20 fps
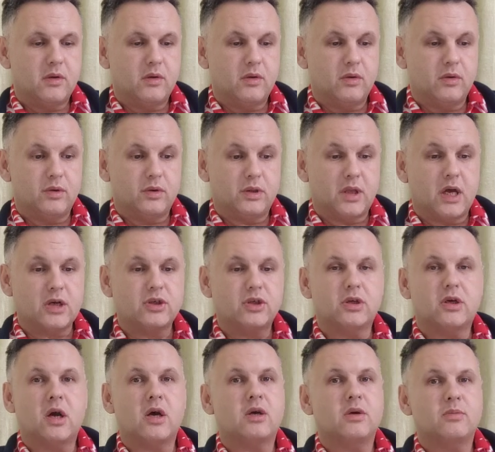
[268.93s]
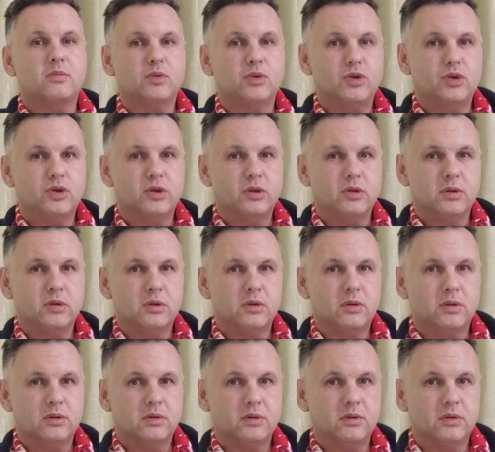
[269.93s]
Вот, так же, как и мужчины.
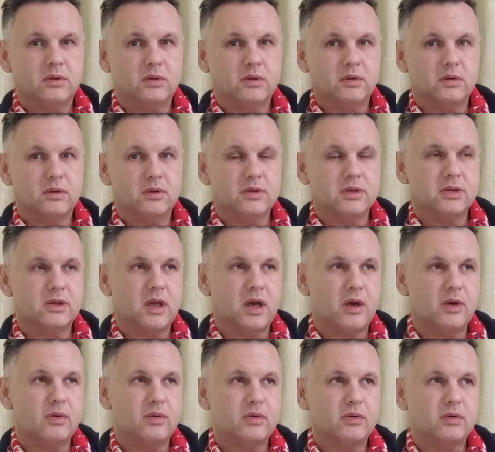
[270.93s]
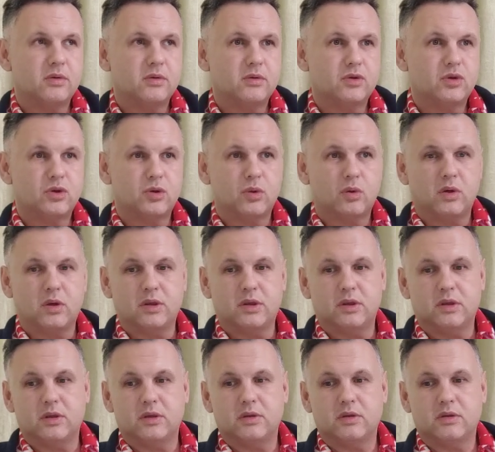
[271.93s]
Знают, что
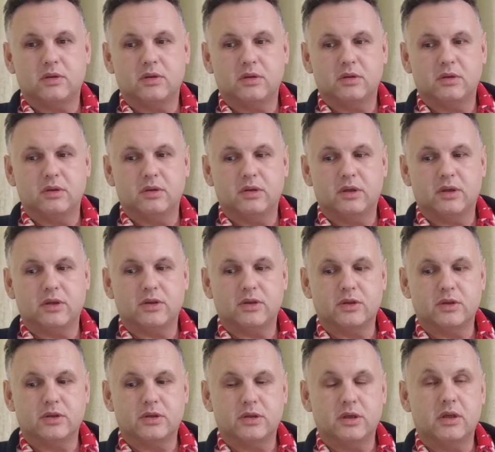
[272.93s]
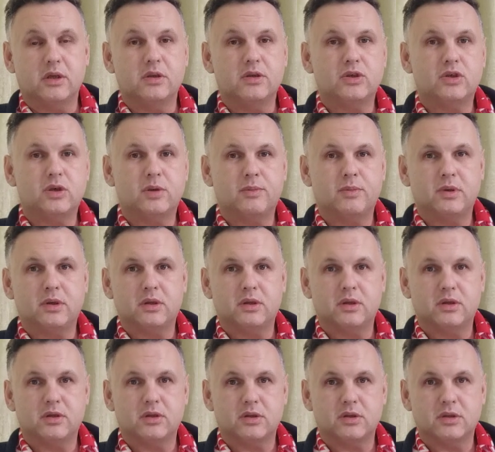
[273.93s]
они должны делать, чем они
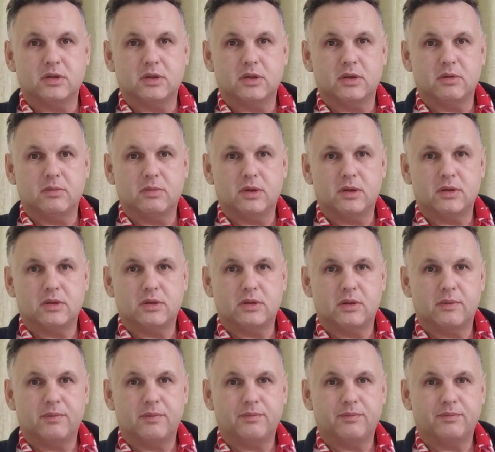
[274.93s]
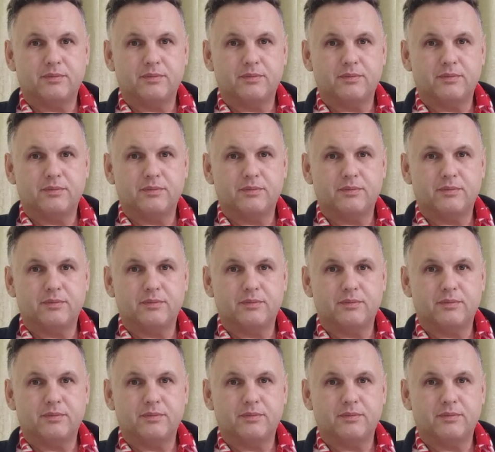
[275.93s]
должны заниматься.